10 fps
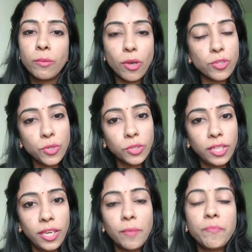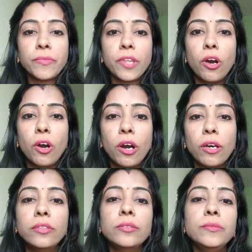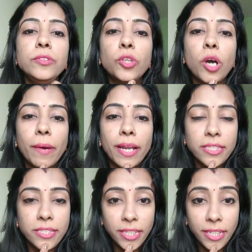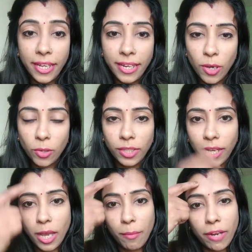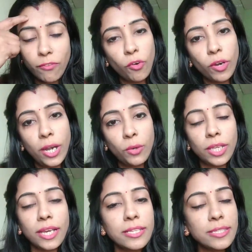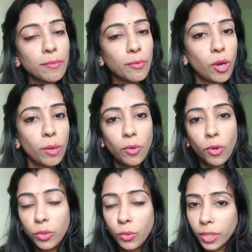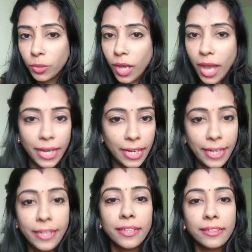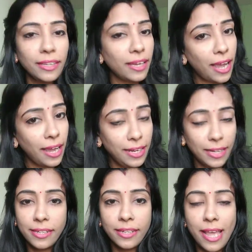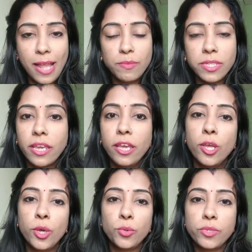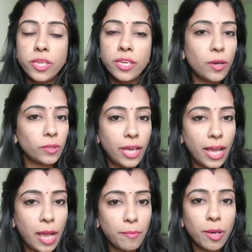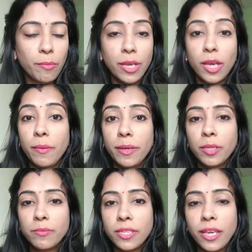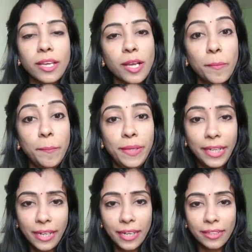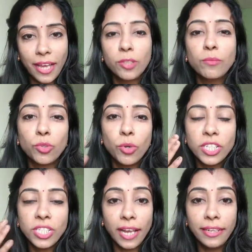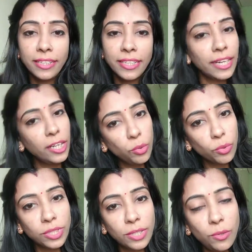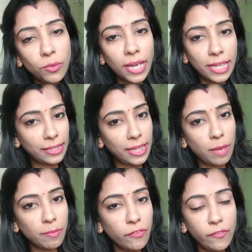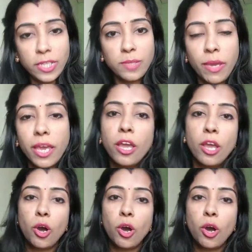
बॉन्स होती है और जो हमारा चिन एरिया होता है हमारा फोर होता है इन सबको हम लोग थोड़ा थोड़ा हाईलाइट करते हैं हाईलाइटर की हेल्प से उससे क्या होता है आपका मेकअप एकदम से कंप्लीट लगता है एकदम थोड़ा शाइनी शाइनी लुक लुक आ जाता है आपके फेस पे